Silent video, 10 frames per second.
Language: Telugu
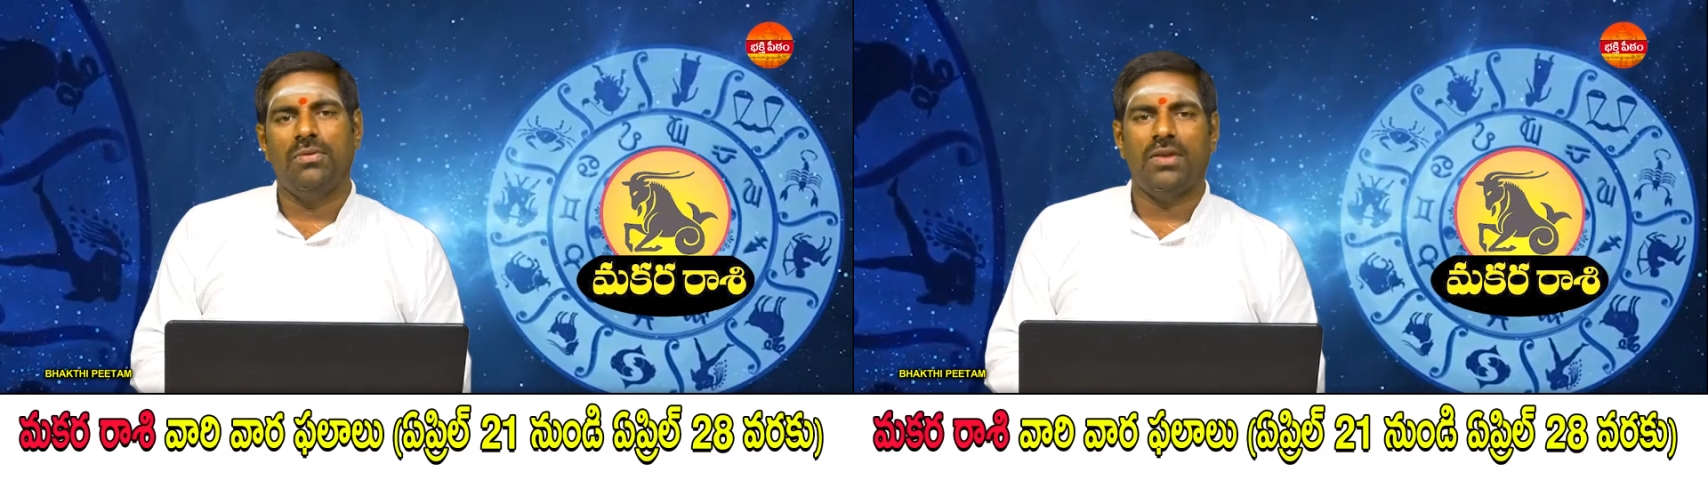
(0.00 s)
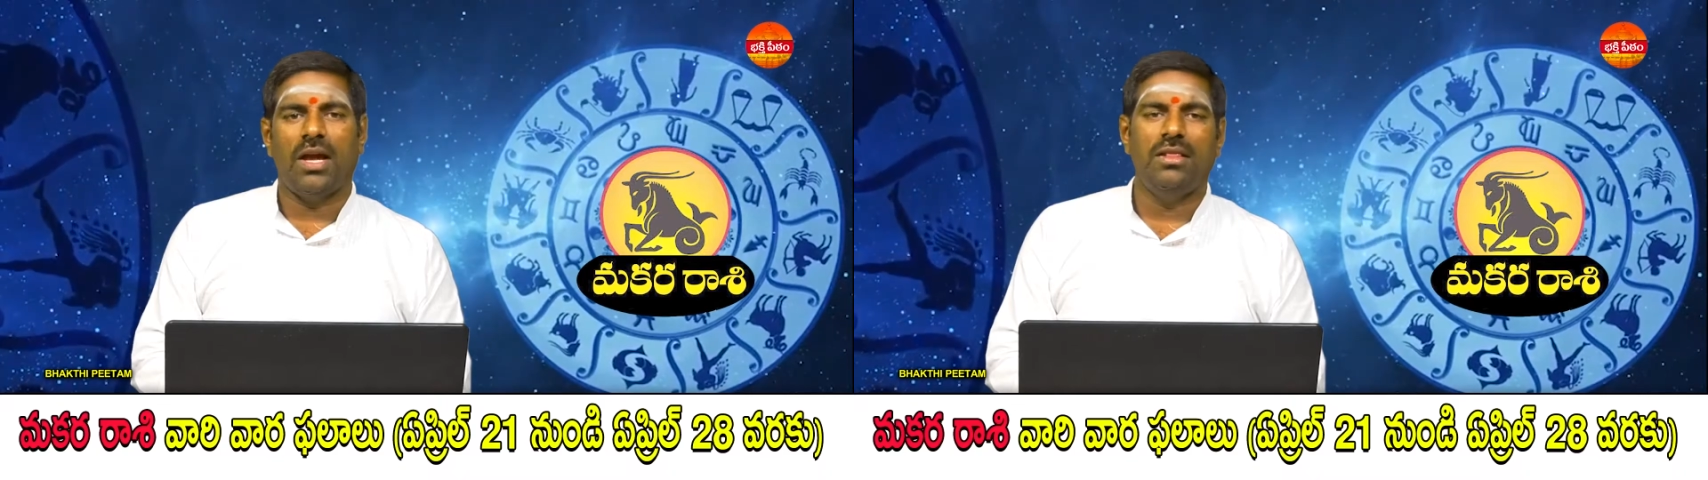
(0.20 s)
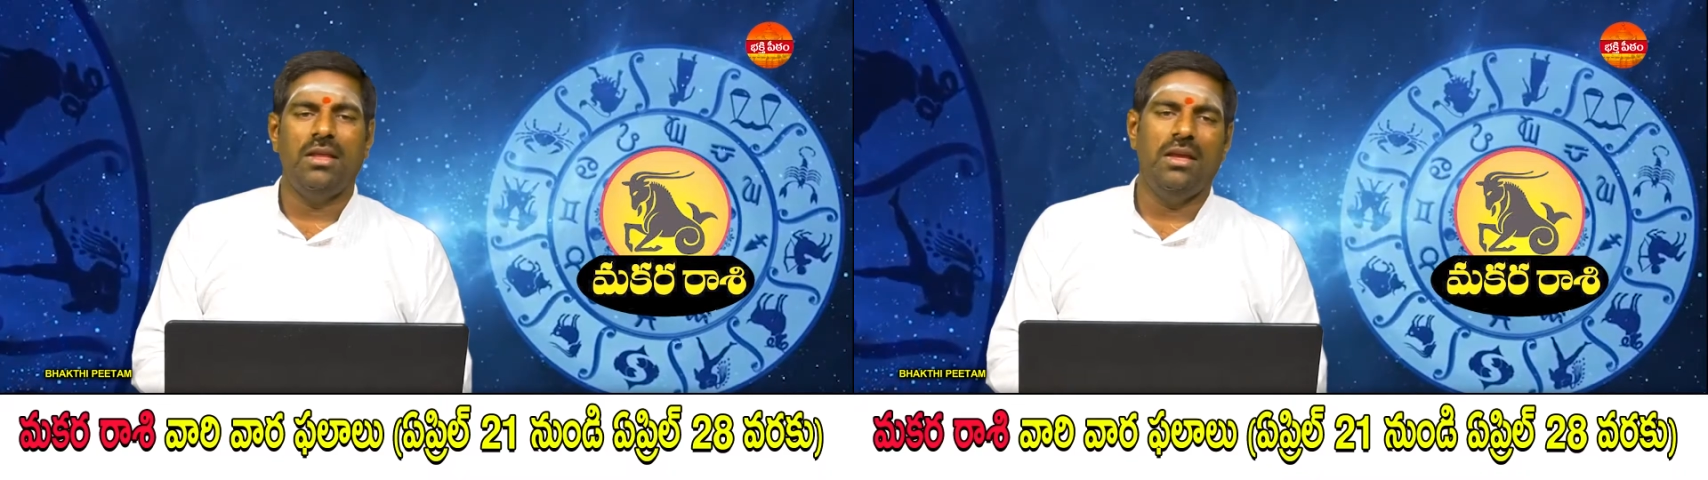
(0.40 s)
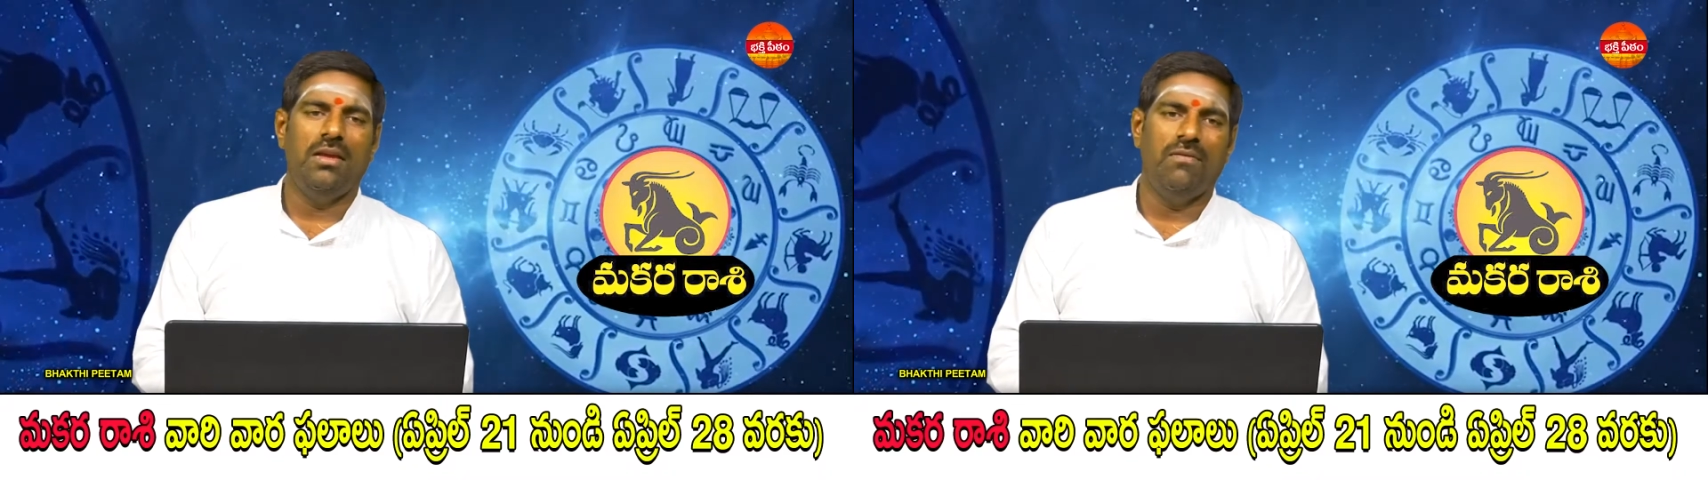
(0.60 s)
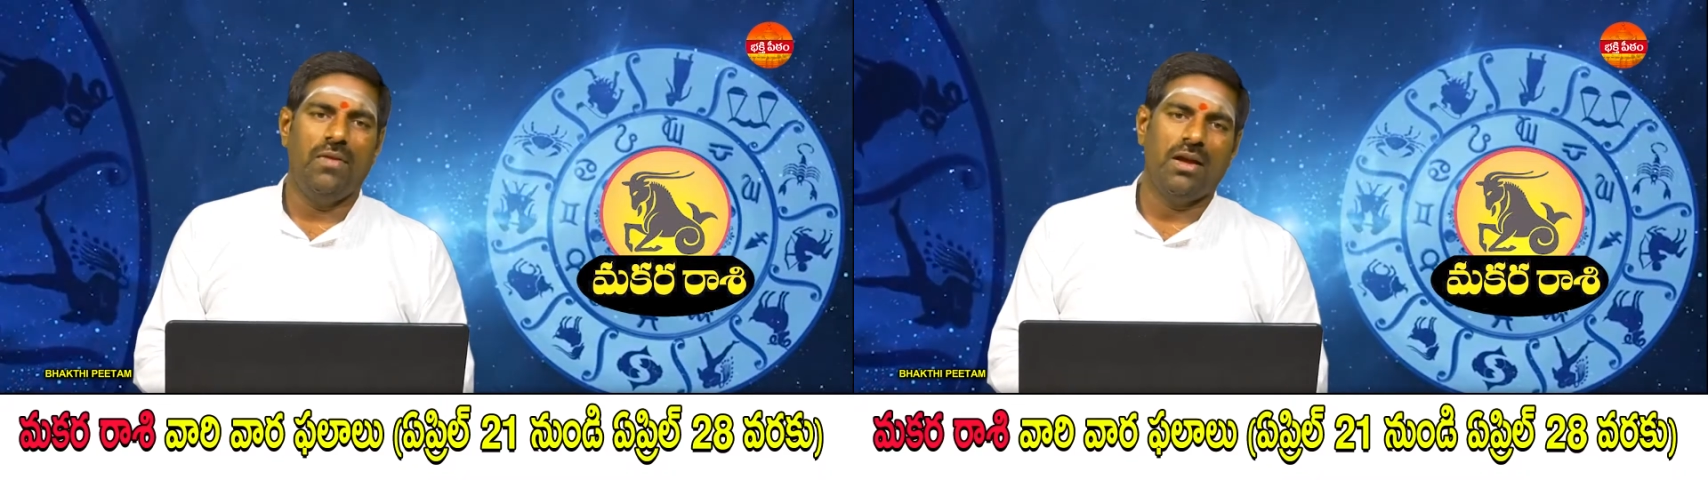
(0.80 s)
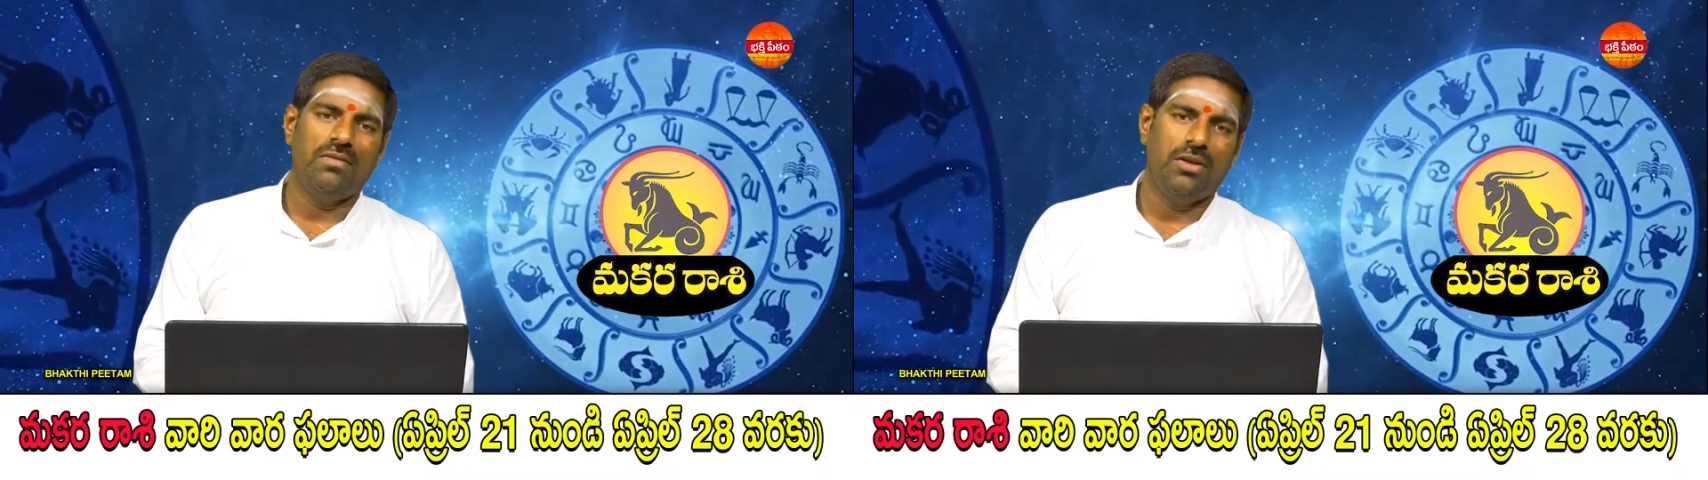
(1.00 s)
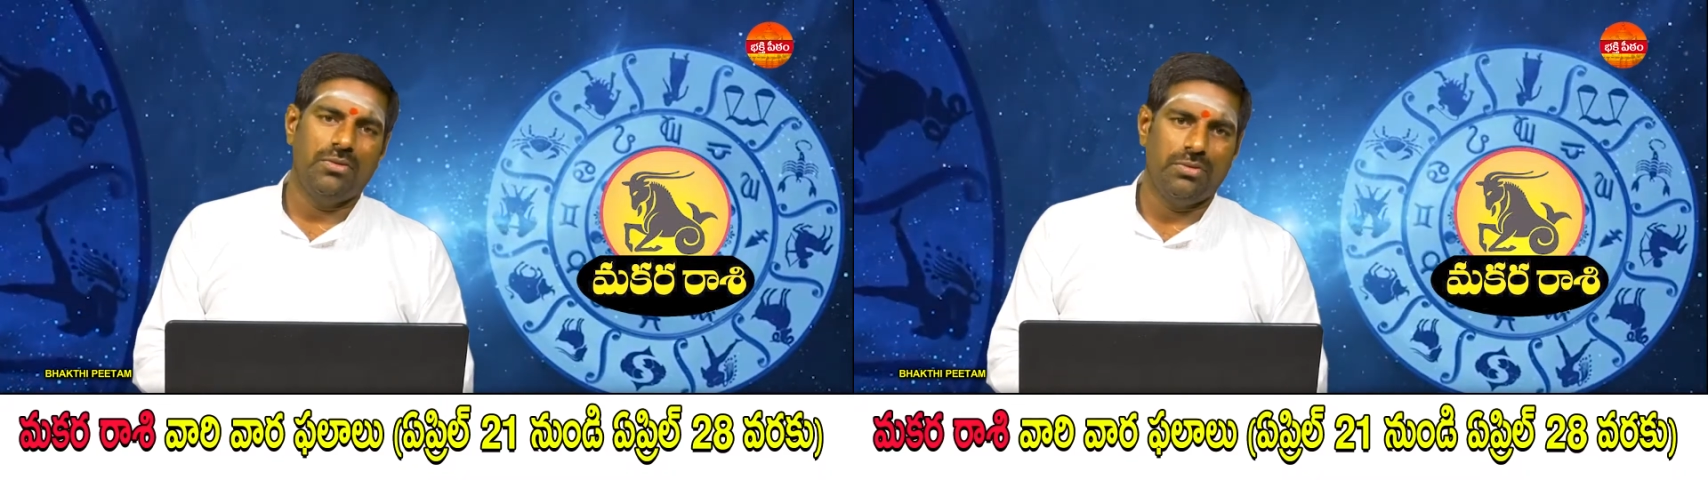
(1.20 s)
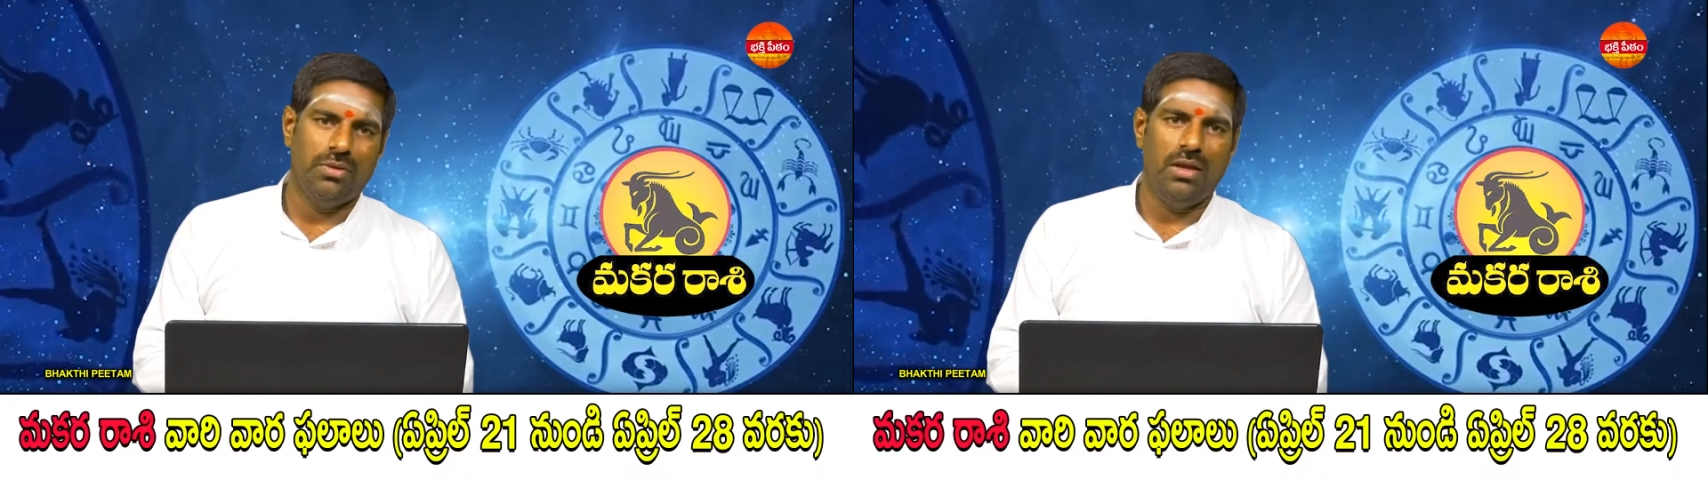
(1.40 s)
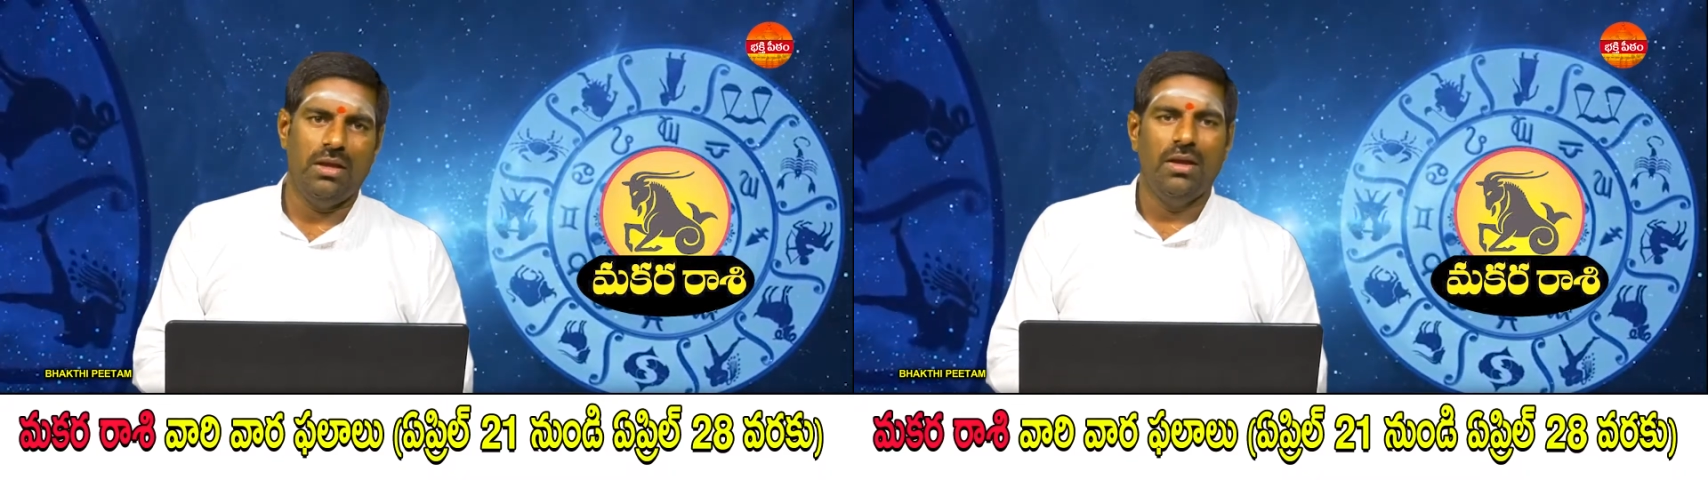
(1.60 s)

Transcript: శాంతి విరాజిల్లుతుంది